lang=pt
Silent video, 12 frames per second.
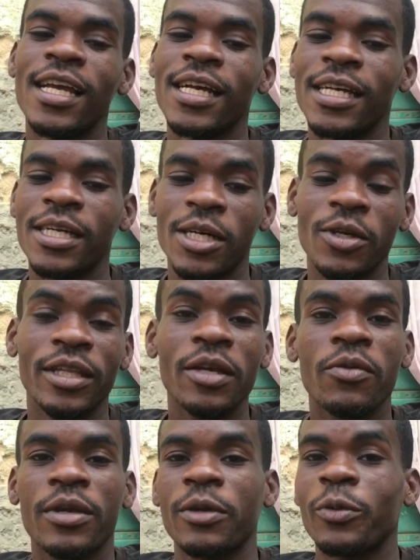eh, eu
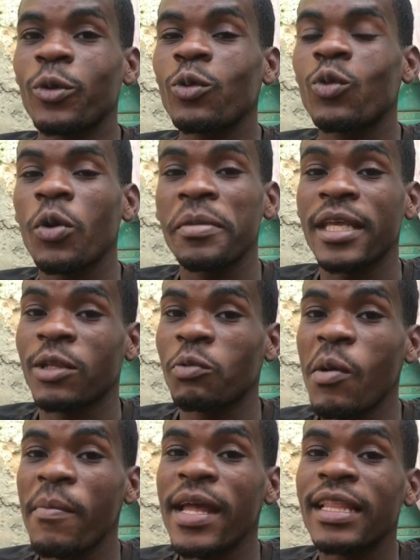digo que o YouTube
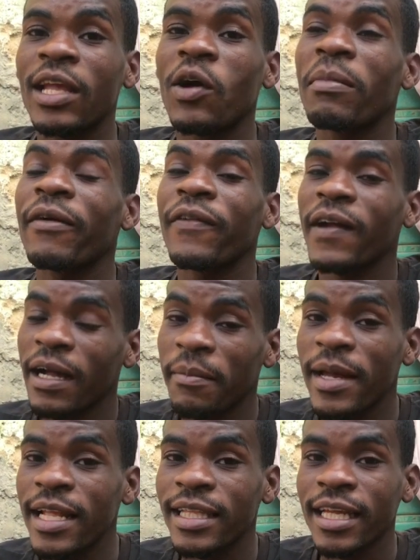atualmente é uma
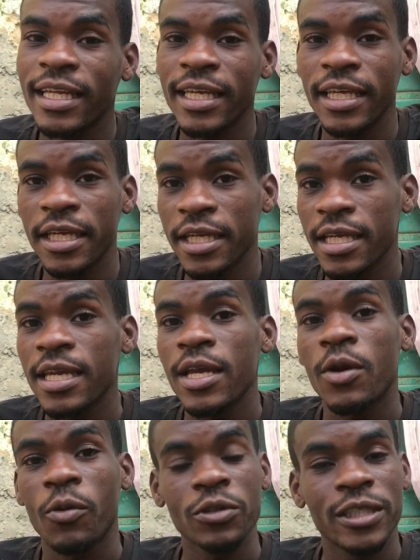ferramenta que
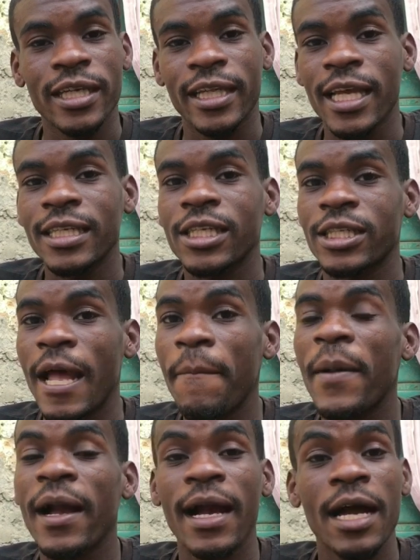com certeza está
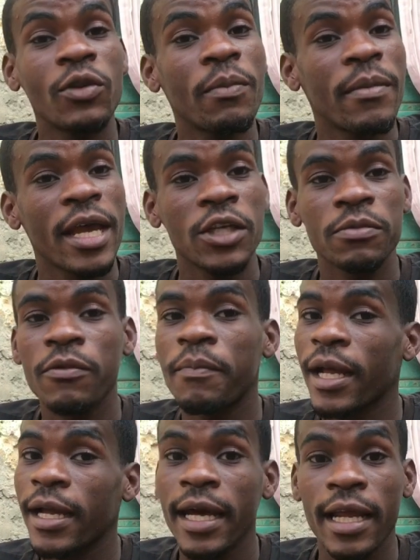pagando mesmo
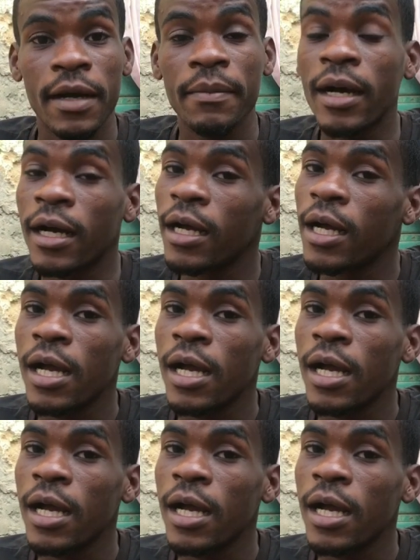para caramba.